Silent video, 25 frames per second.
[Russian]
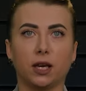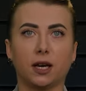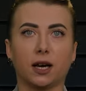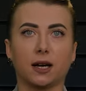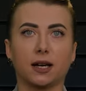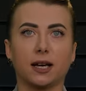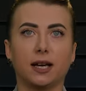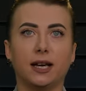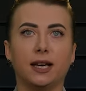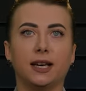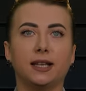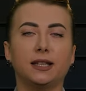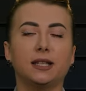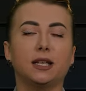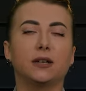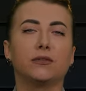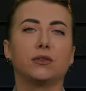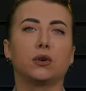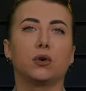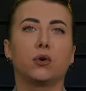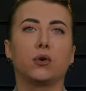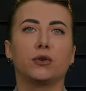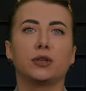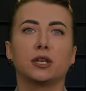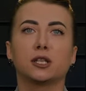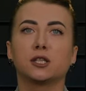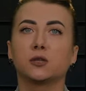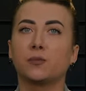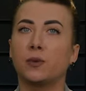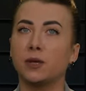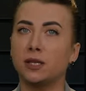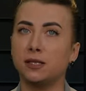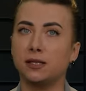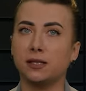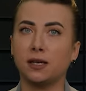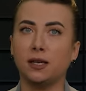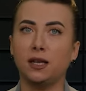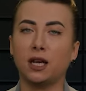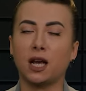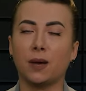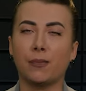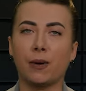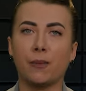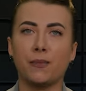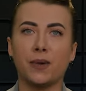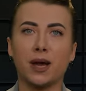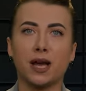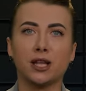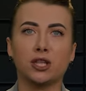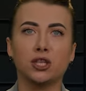как это, выходят с понедельника
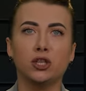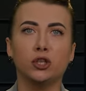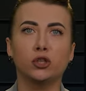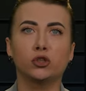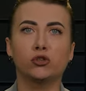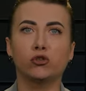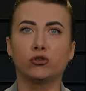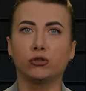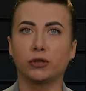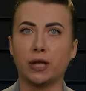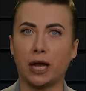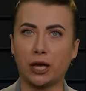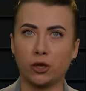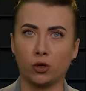по пятницу на